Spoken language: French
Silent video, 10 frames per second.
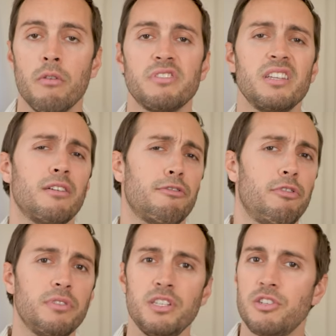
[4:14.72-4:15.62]
Vous êtes un
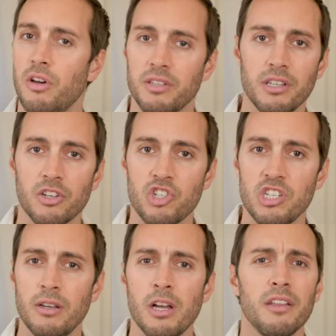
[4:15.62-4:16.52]
fournisseur
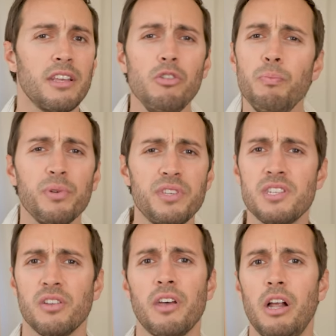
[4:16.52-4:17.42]
d'énergie, telle une petite
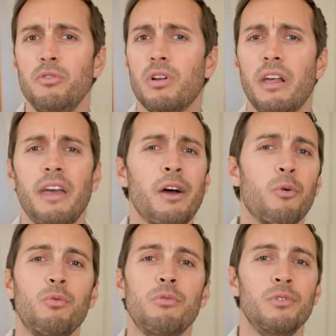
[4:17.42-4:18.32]
centrale
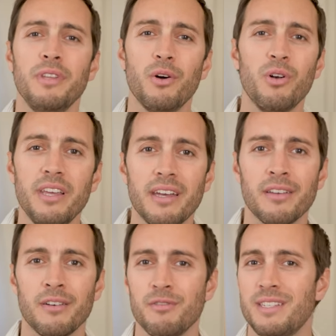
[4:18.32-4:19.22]
nucléaire ou une
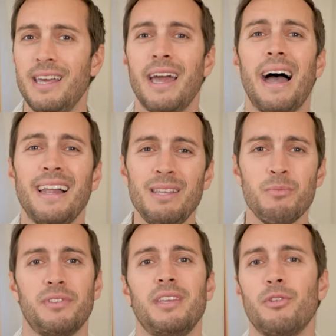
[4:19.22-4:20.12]
éolienne. Vous allez
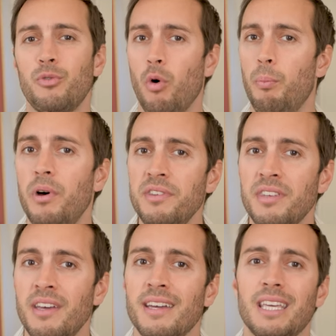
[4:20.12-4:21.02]
alimenter votre
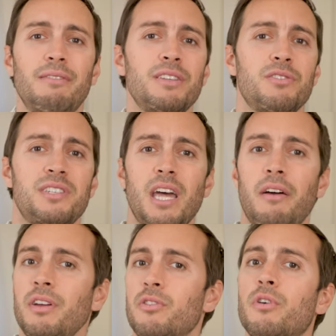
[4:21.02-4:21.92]
pote qui va se
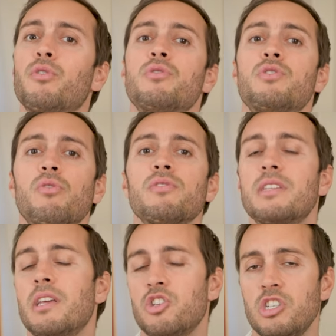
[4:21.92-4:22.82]
servir de votre source
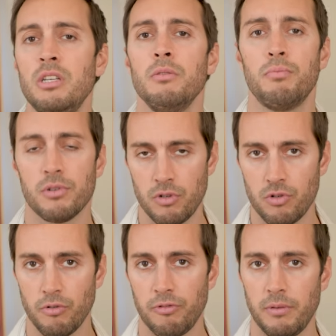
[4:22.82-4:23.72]
d'énergie pour se
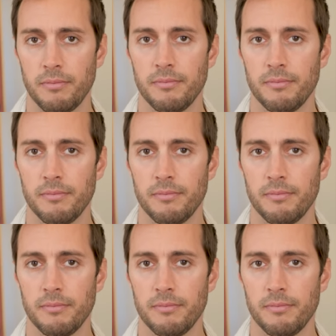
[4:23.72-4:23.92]
chauffer.